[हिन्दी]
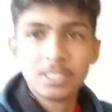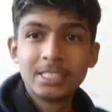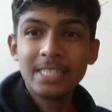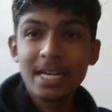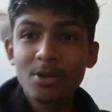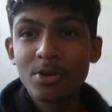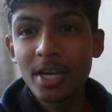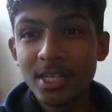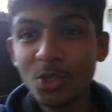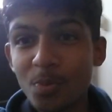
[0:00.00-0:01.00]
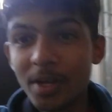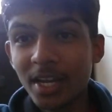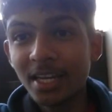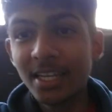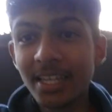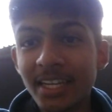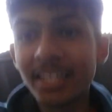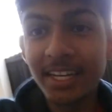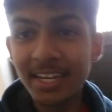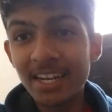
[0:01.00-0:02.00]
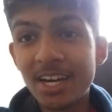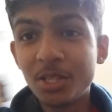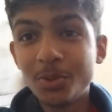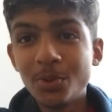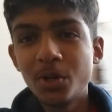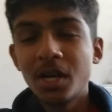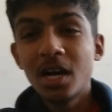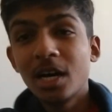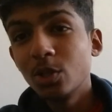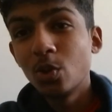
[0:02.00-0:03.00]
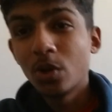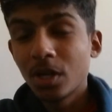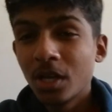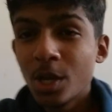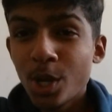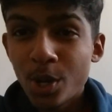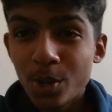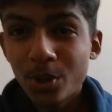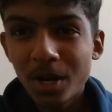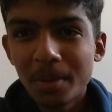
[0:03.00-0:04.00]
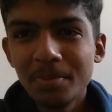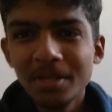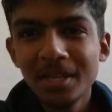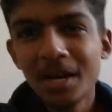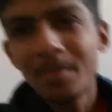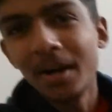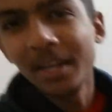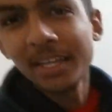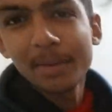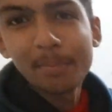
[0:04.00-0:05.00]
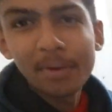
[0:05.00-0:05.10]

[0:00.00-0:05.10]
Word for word: सेट हो गया जी जुम्मे के लिए नहा दो नहा धो के और अभी हमारी ये